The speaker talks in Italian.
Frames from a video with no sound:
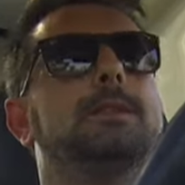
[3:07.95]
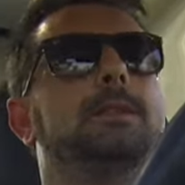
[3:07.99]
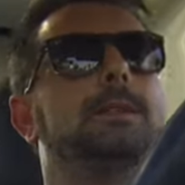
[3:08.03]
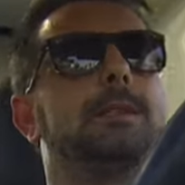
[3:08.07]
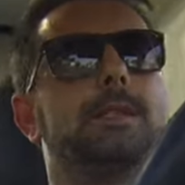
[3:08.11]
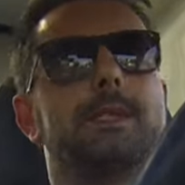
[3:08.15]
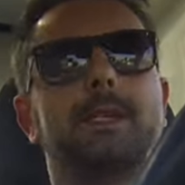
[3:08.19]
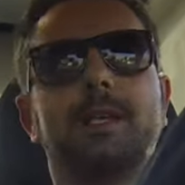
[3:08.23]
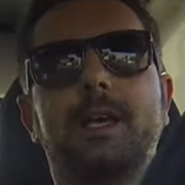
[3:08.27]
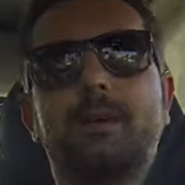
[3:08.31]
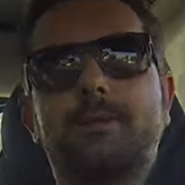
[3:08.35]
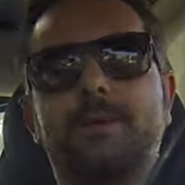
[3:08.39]

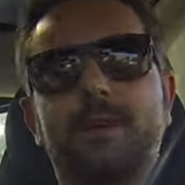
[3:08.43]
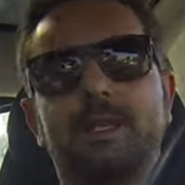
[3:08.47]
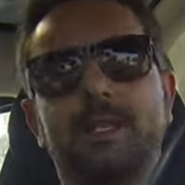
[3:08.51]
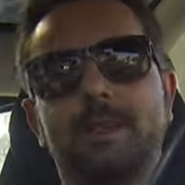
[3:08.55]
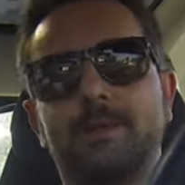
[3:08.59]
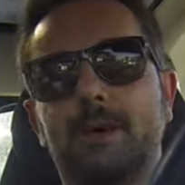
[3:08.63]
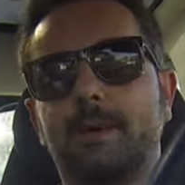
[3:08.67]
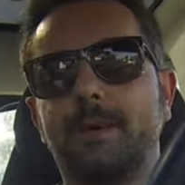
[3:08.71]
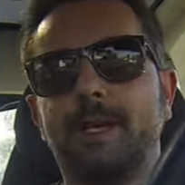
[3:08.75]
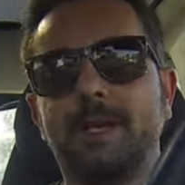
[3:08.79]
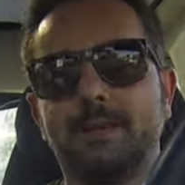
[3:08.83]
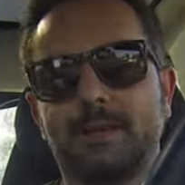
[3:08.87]
sì
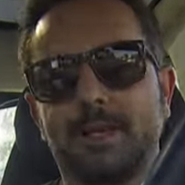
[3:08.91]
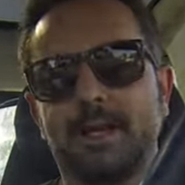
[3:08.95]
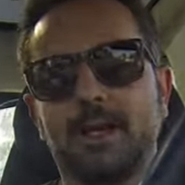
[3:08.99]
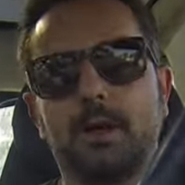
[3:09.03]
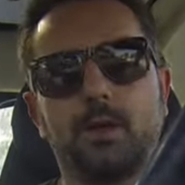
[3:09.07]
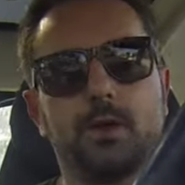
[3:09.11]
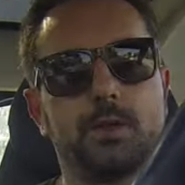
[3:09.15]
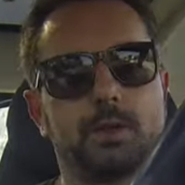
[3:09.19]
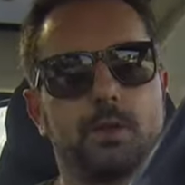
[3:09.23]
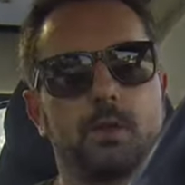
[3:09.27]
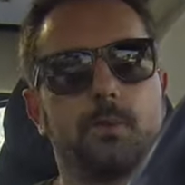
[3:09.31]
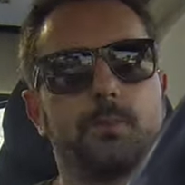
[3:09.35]
effettivamente la
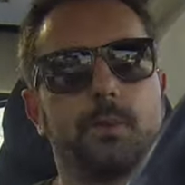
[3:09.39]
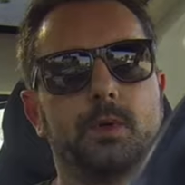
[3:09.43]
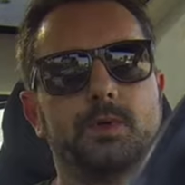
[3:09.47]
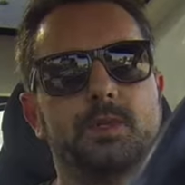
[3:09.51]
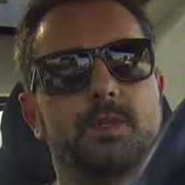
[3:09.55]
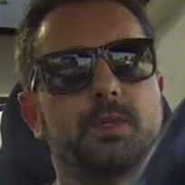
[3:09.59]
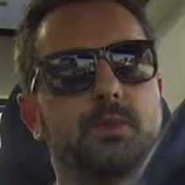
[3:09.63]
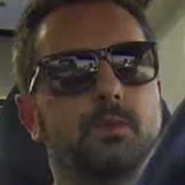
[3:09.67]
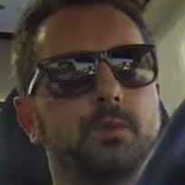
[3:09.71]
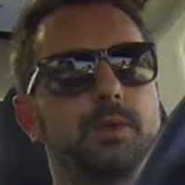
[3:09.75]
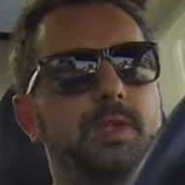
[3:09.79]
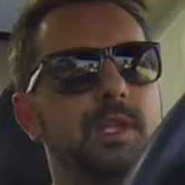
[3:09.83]
cosa è un po'
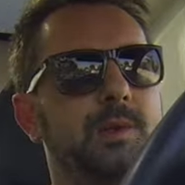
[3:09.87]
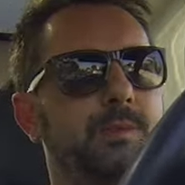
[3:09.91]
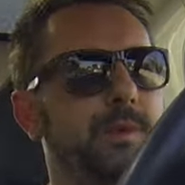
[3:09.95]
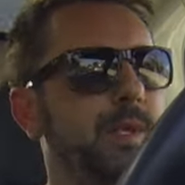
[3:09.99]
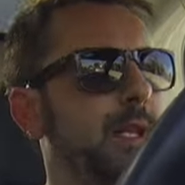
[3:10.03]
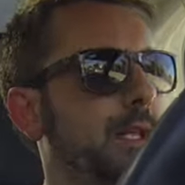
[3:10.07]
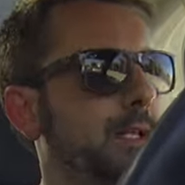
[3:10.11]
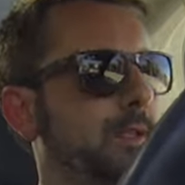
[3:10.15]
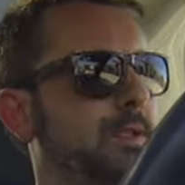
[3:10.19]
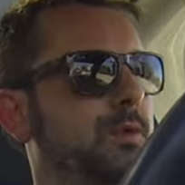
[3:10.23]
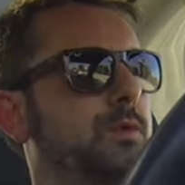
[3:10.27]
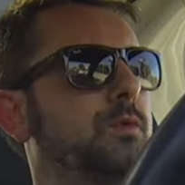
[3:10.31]

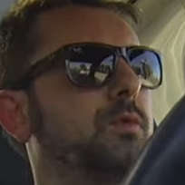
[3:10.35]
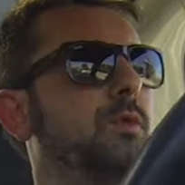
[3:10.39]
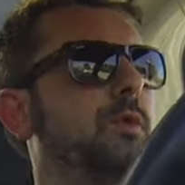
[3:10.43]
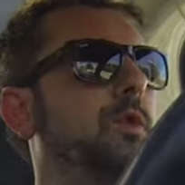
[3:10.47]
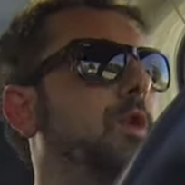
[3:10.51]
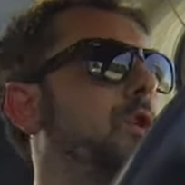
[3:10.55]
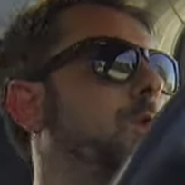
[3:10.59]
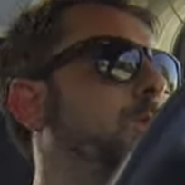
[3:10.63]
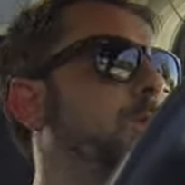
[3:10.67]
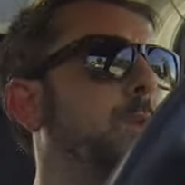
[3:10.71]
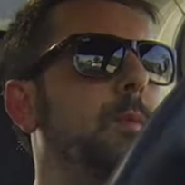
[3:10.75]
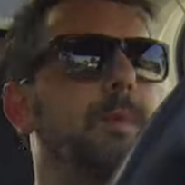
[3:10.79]
discutibile su un
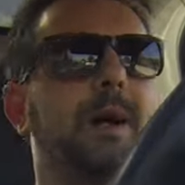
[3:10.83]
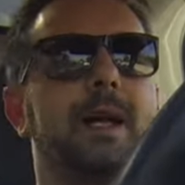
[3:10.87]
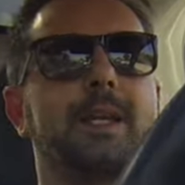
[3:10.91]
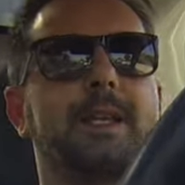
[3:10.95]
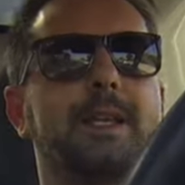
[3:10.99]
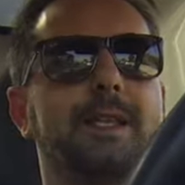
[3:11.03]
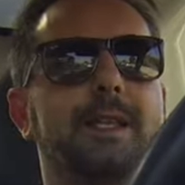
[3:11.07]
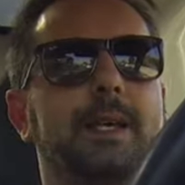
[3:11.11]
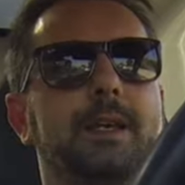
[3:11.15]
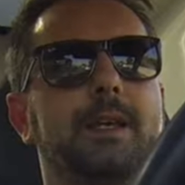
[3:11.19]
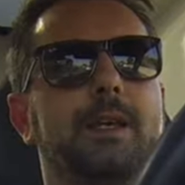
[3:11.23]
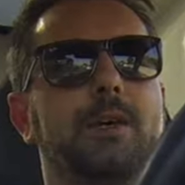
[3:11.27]
corpo
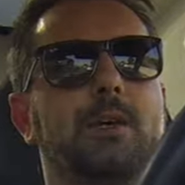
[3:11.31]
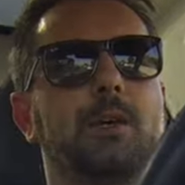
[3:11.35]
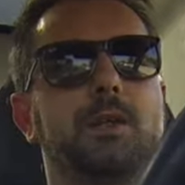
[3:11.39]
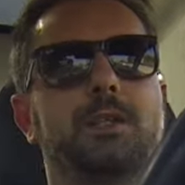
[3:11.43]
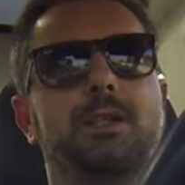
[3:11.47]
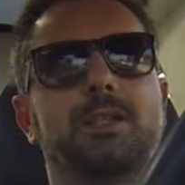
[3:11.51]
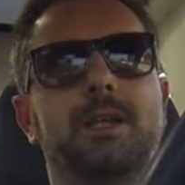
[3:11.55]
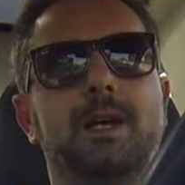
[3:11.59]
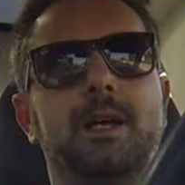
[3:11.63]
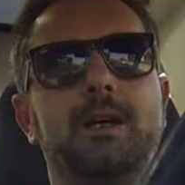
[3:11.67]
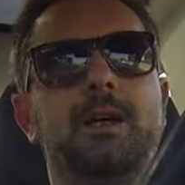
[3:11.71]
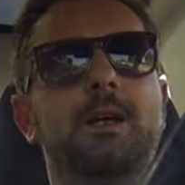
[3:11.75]
macchina che
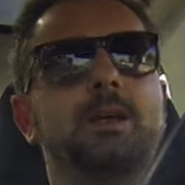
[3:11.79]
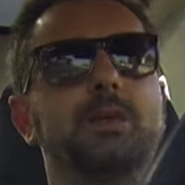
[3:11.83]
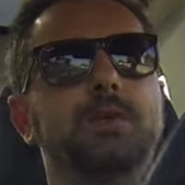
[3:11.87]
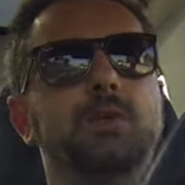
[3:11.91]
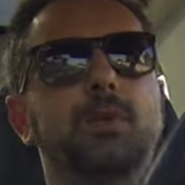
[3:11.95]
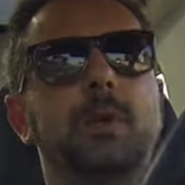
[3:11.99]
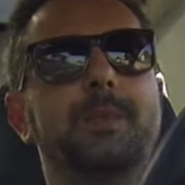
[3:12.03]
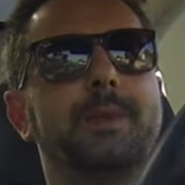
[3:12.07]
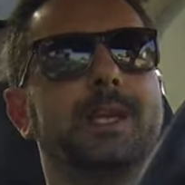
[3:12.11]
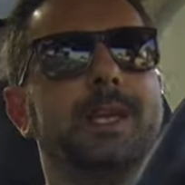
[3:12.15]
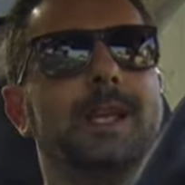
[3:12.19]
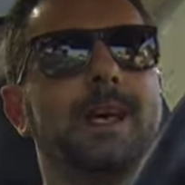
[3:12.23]
costa
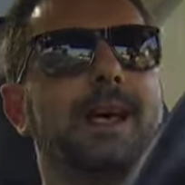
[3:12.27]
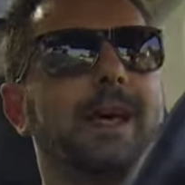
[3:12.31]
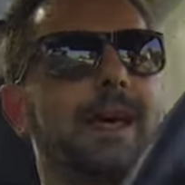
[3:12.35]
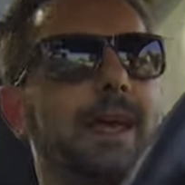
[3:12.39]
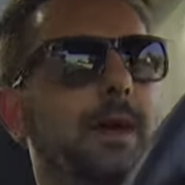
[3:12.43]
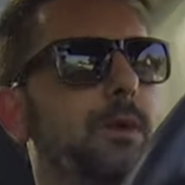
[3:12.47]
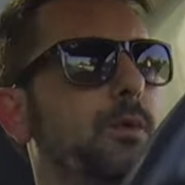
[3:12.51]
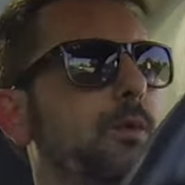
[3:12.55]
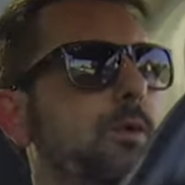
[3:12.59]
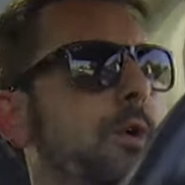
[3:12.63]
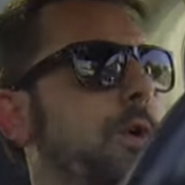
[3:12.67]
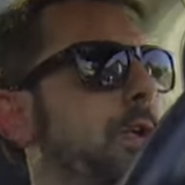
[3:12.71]
2000
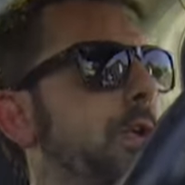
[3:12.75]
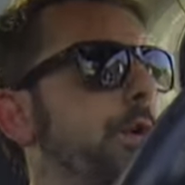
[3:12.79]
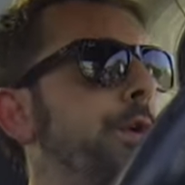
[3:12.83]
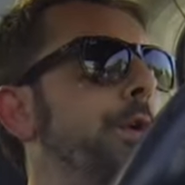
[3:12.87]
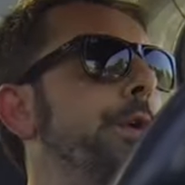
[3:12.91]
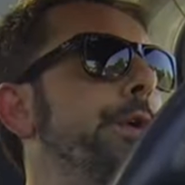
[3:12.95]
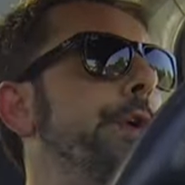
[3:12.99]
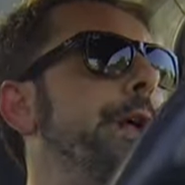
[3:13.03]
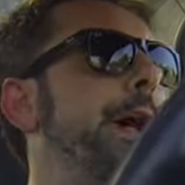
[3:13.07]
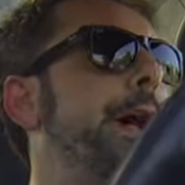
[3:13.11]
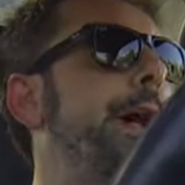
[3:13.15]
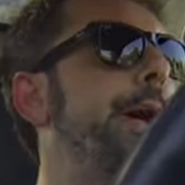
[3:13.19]
euro
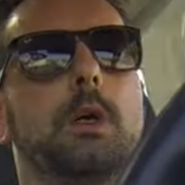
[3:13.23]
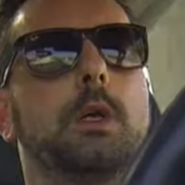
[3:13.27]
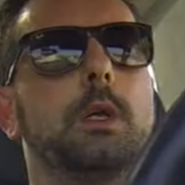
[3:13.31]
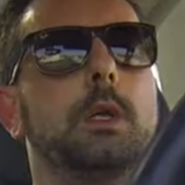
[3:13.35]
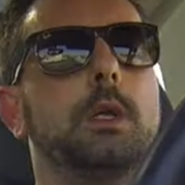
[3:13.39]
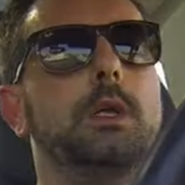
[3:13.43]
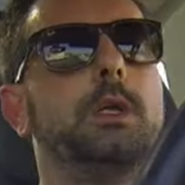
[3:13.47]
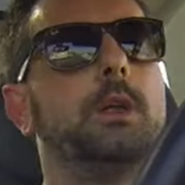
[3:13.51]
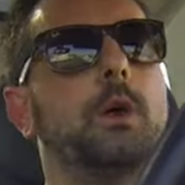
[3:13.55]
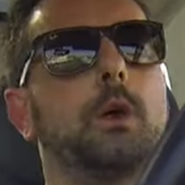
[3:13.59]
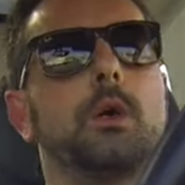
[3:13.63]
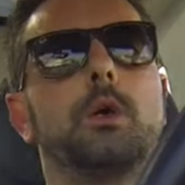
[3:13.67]
ancora
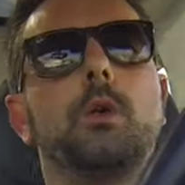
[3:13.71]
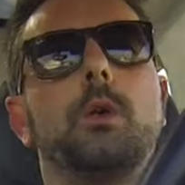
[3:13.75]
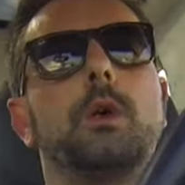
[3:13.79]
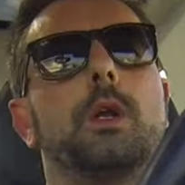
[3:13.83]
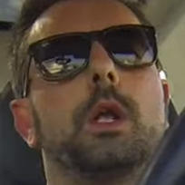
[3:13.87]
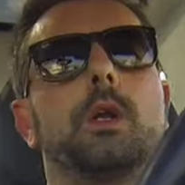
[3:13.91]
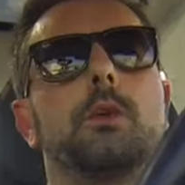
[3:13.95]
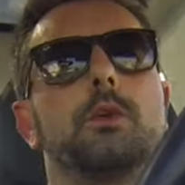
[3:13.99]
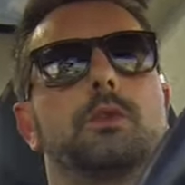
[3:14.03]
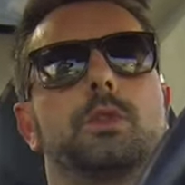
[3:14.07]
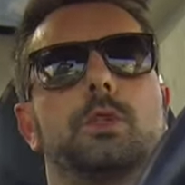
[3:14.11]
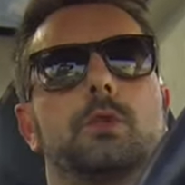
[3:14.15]
io
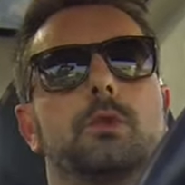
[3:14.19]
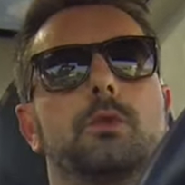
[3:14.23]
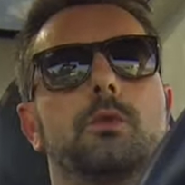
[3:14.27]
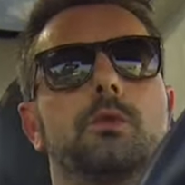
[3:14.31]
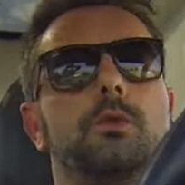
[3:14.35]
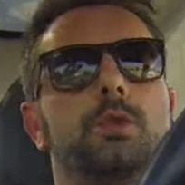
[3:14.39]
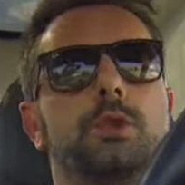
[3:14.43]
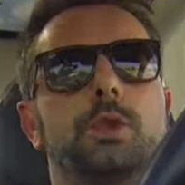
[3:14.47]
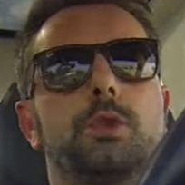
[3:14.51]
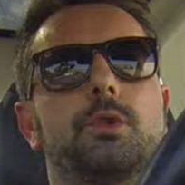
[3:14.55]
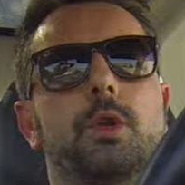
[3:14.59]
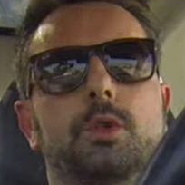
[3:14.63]
ancora non sono
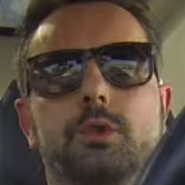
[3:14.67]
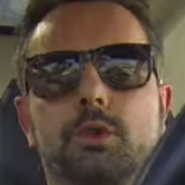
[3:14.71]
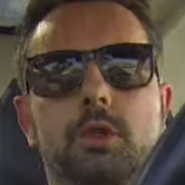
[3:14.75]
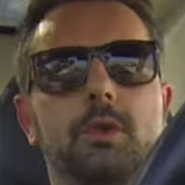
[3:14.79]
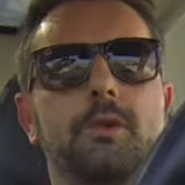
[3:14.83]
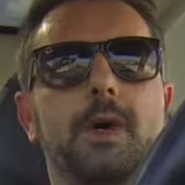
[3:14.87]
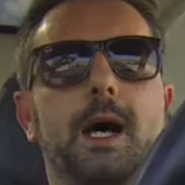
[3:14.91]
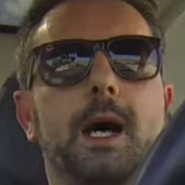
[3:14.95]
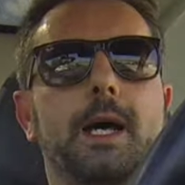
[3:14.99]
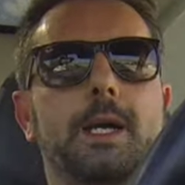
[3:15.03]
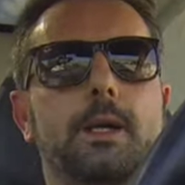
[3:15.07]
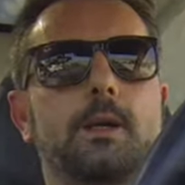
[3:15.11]
riuscito a
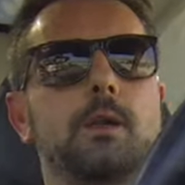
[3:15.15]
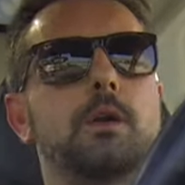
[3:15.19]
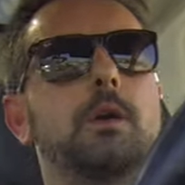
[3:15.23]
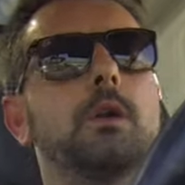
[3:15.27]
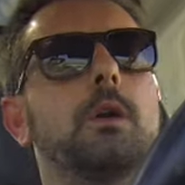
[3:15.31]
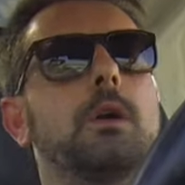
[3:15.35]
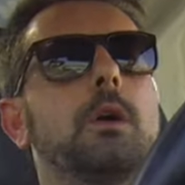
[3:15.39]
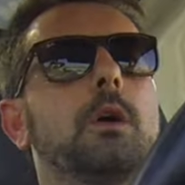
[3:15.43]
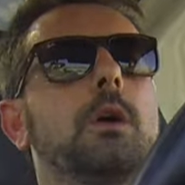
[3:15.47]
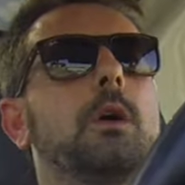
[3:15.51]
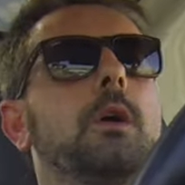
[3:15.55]
trovarlo